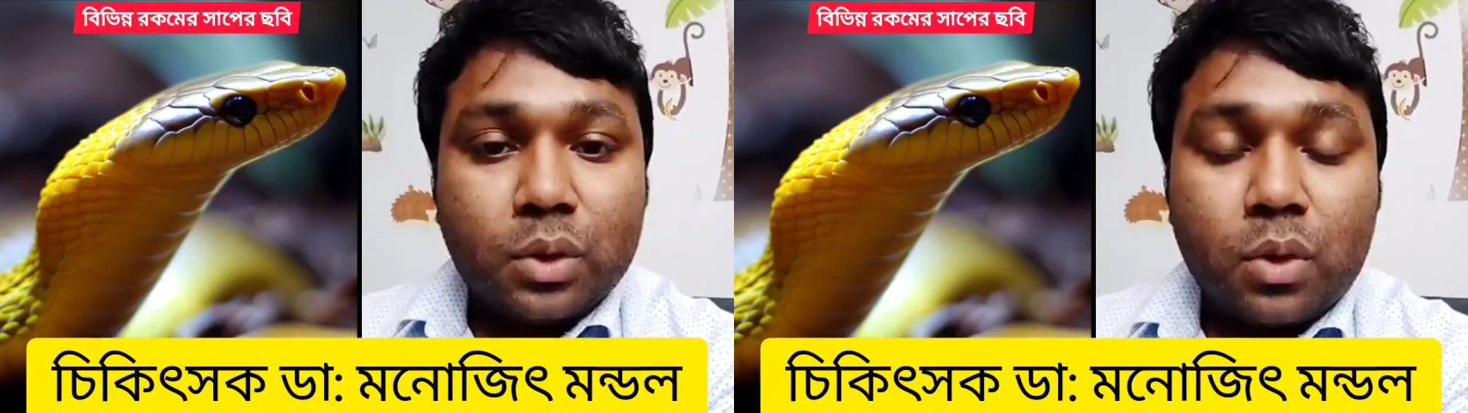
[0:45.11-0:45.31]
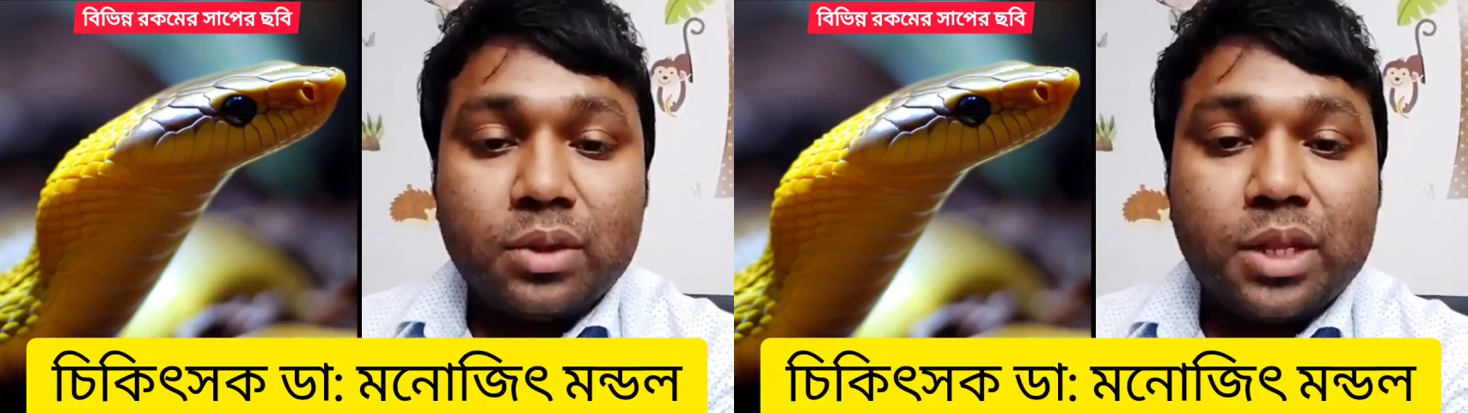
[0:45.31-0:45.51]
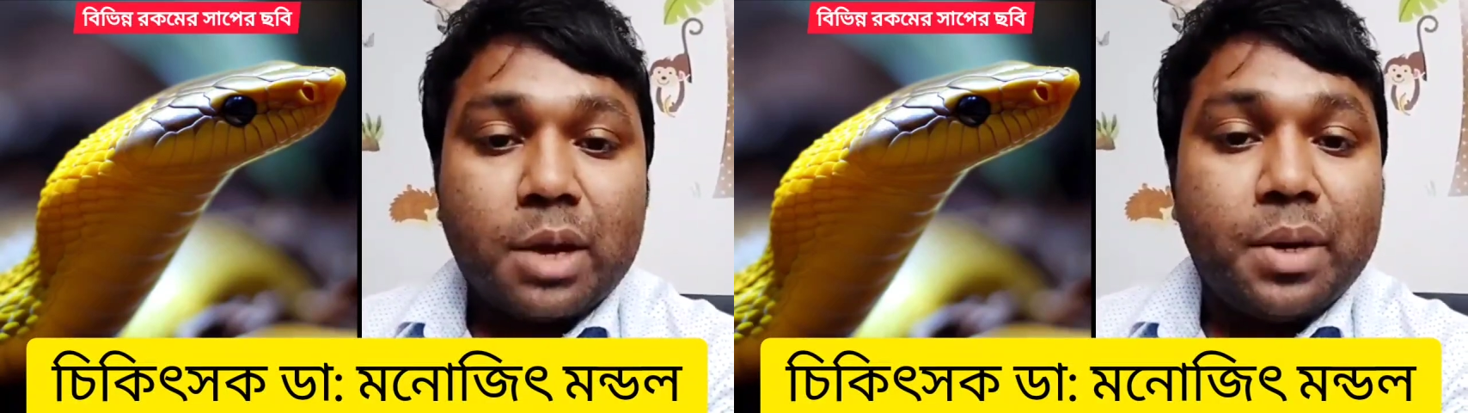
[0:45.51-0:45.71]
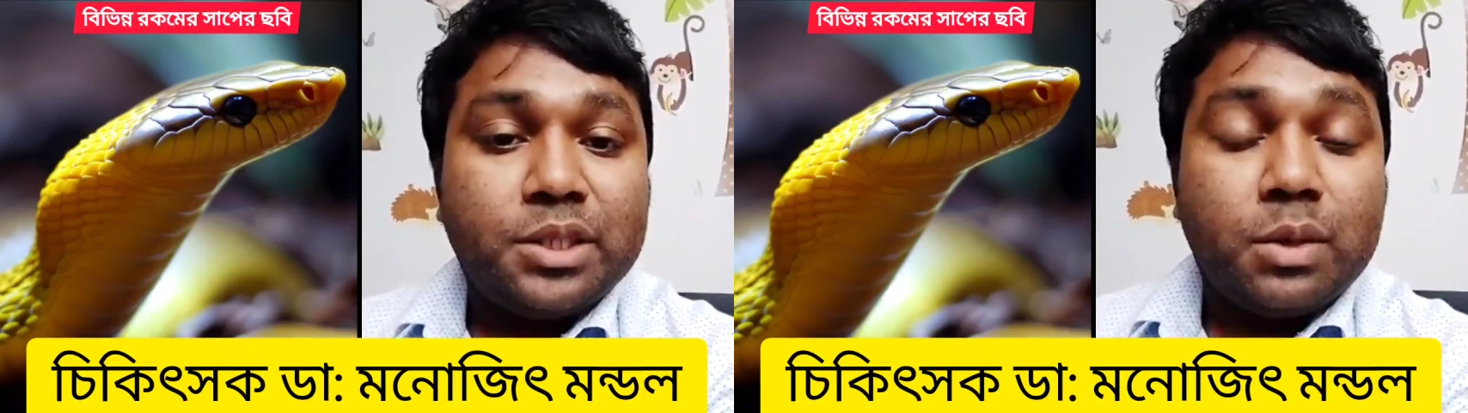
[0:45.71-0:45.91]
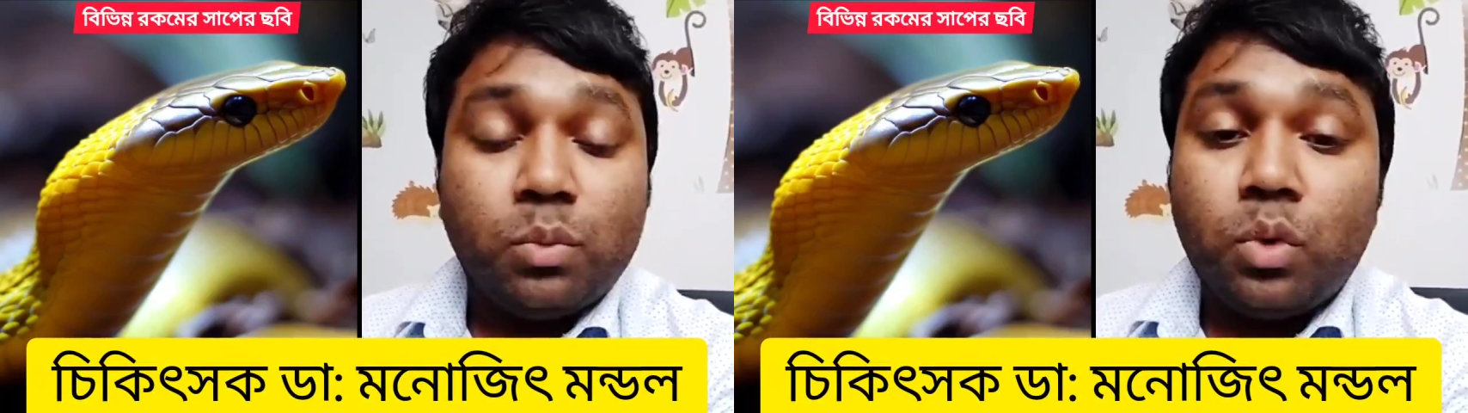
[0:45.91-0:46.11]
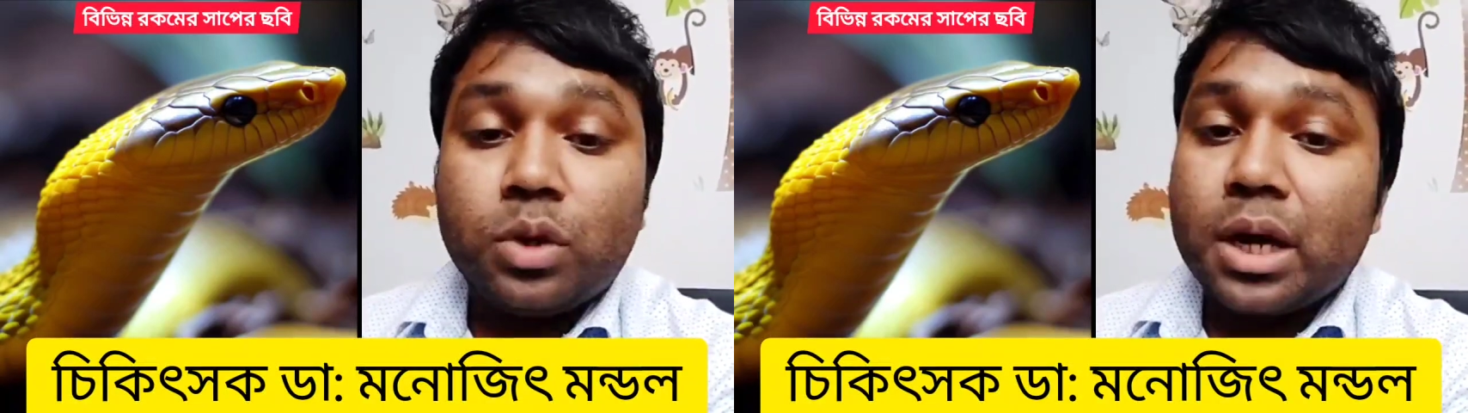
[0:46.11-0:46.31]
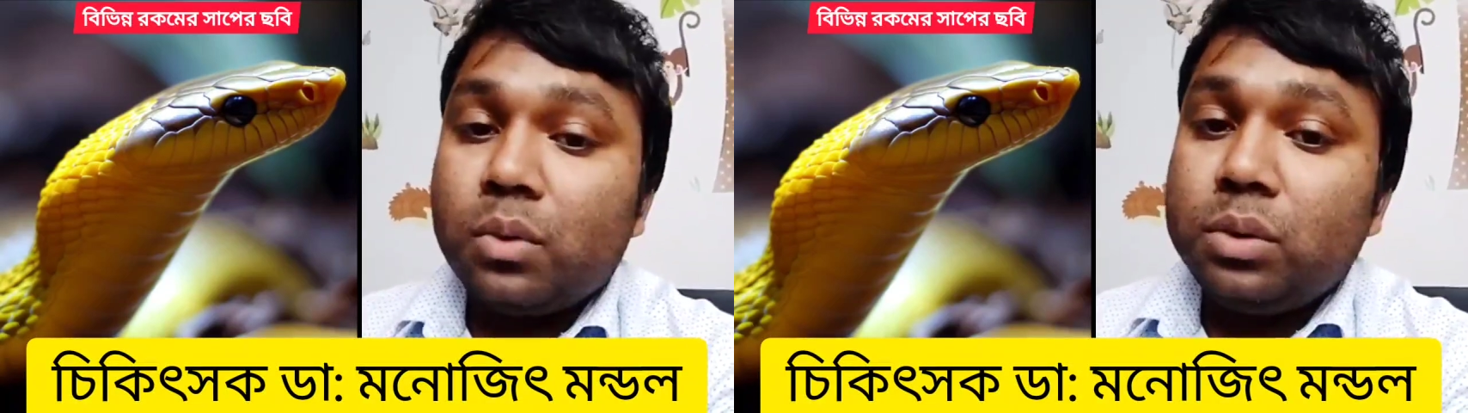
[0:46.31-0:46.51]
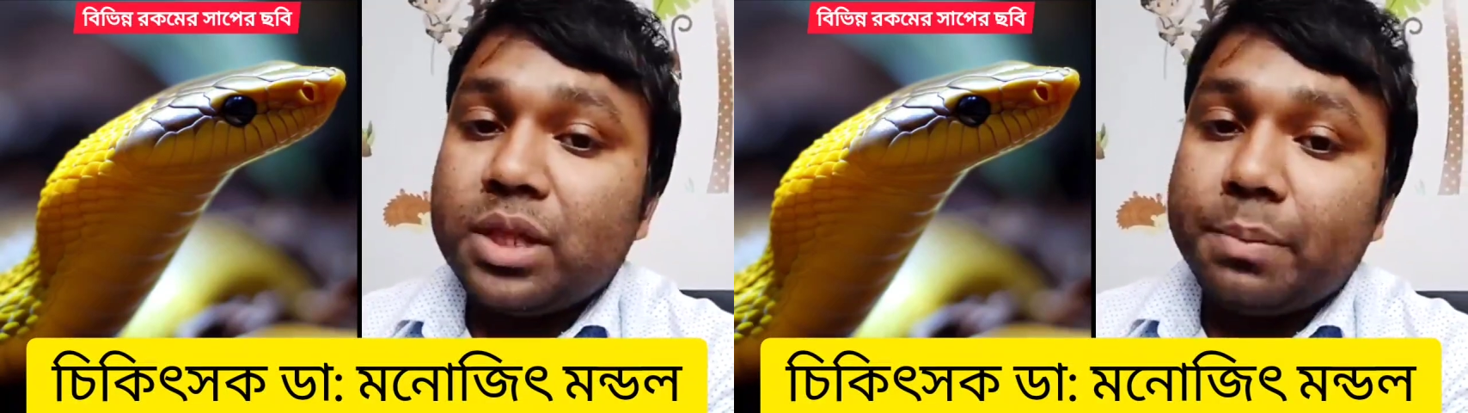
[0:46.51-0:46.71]
তখন দেখবেন যে মুখটা
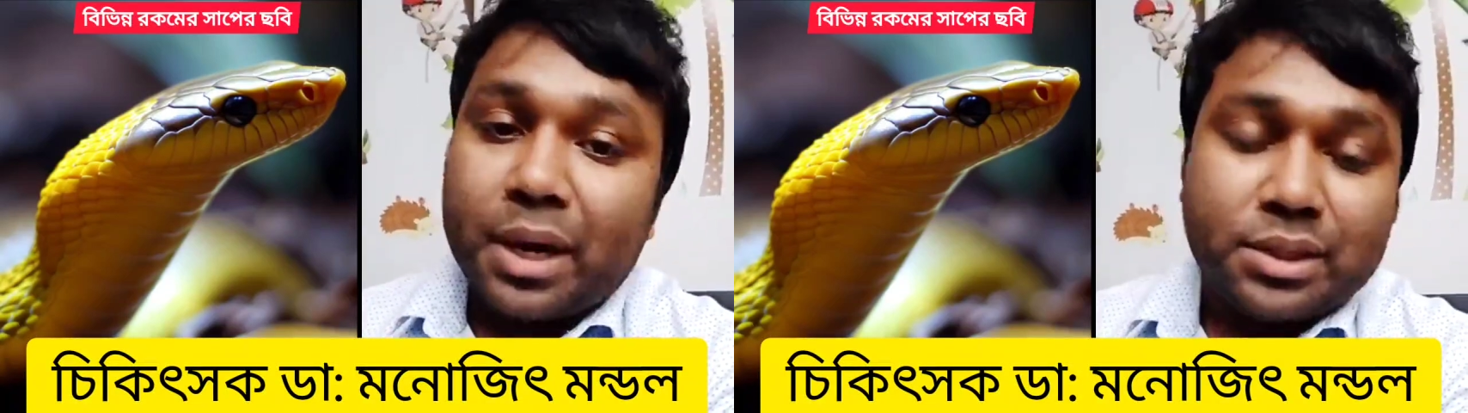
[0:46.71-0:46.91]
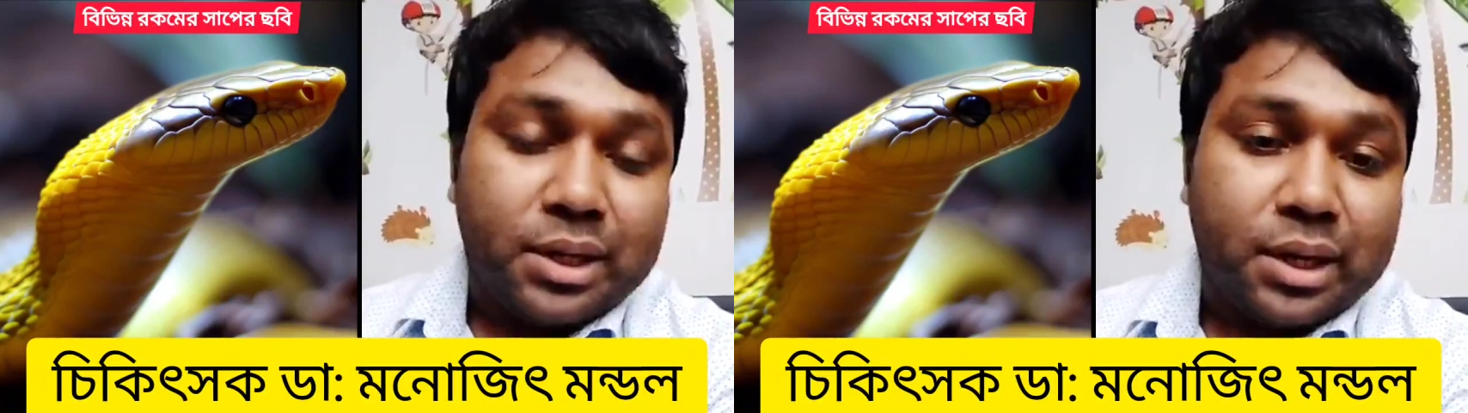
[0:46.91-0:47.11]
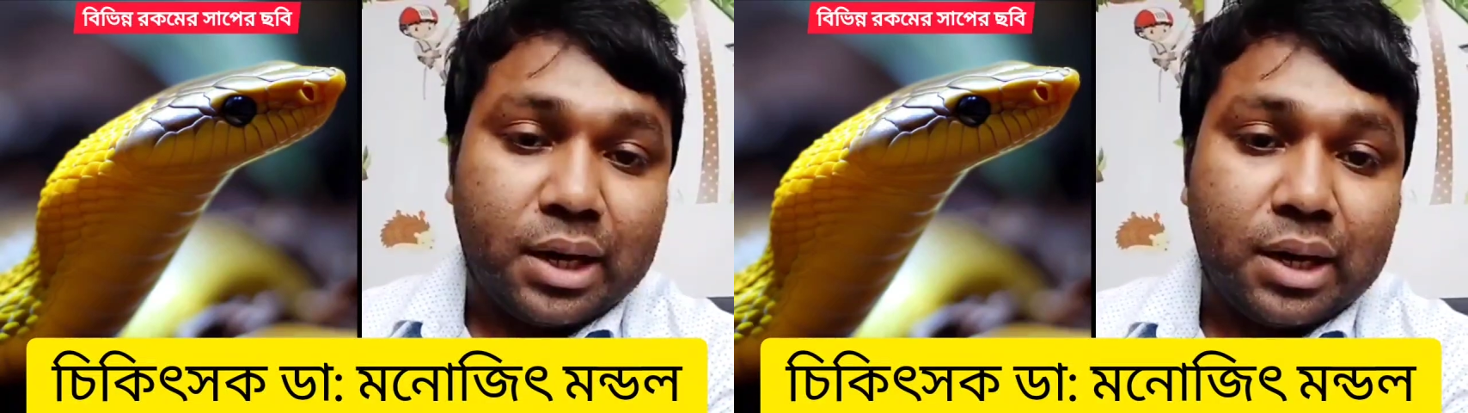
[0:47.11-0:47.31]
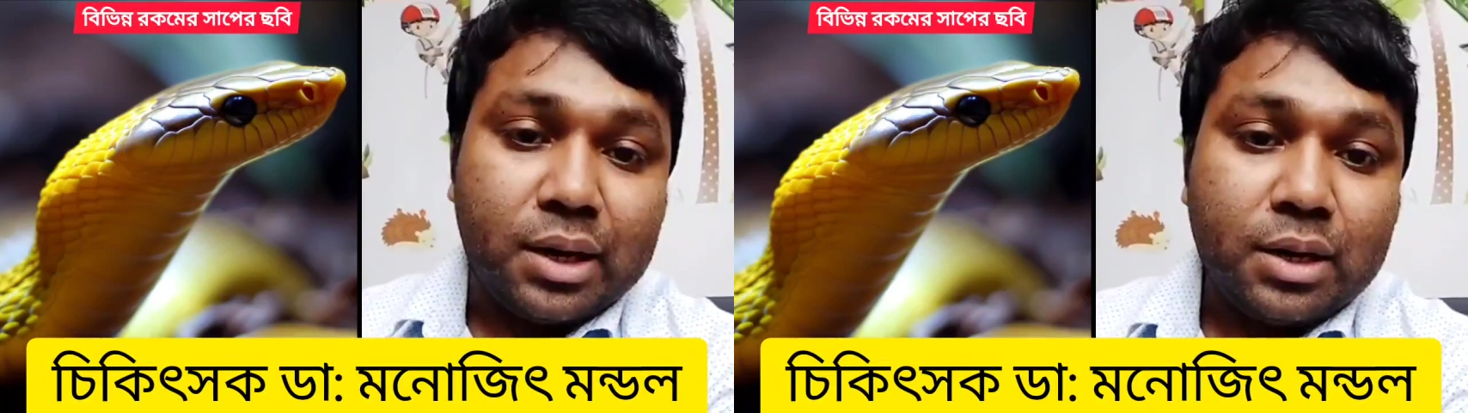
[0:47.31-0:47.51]
খুলতে পারছেন না